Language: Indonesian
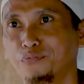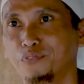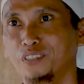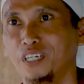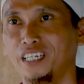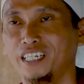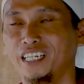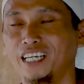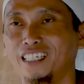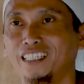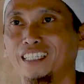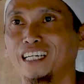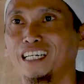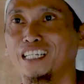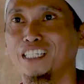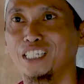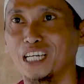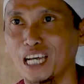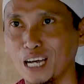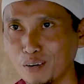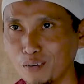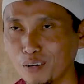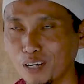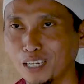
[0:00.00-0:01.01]
ada yang dari
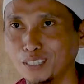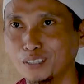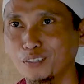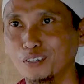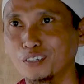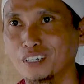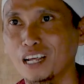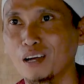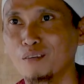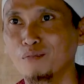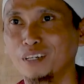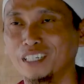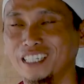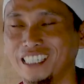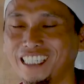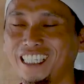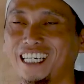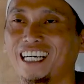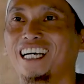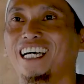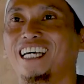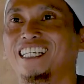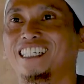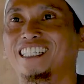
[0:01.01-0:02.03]
Jawa terutama di
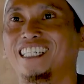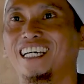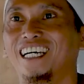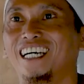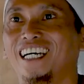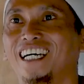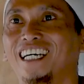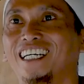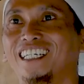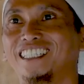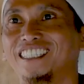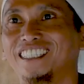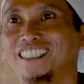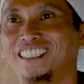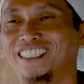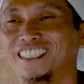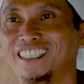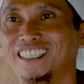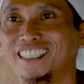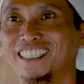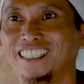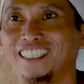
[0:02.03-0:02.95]
Jakarta gitu